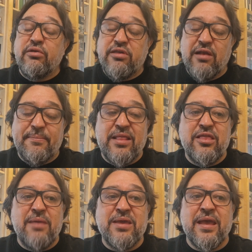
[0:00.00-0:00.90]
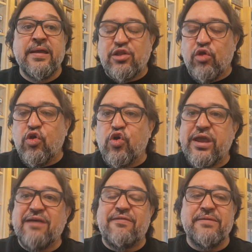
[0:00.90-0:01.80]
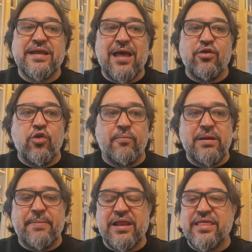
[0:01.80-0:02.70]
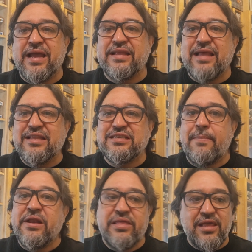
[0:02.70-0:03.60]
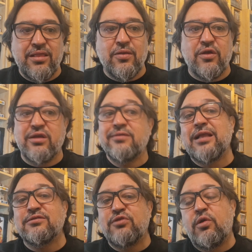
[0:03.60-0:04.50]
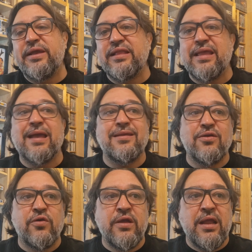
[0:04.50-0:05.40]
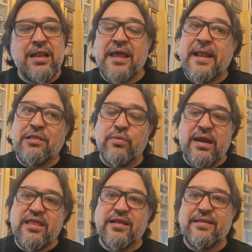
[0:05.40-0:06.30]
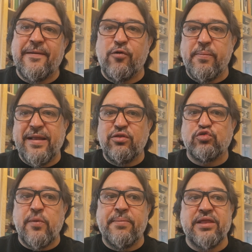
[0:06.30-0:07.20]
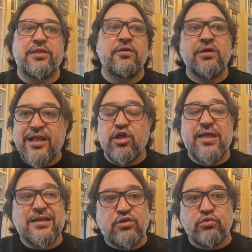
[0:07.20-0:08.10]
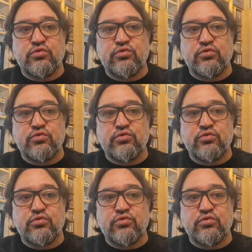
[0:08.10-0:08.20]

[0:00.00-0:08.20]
se inició la pandemia y todo lo que ha fabricado el hombre parece que está desapareciendo. En tan solo 20 años la naturaleza está recuperando su espacio y todas las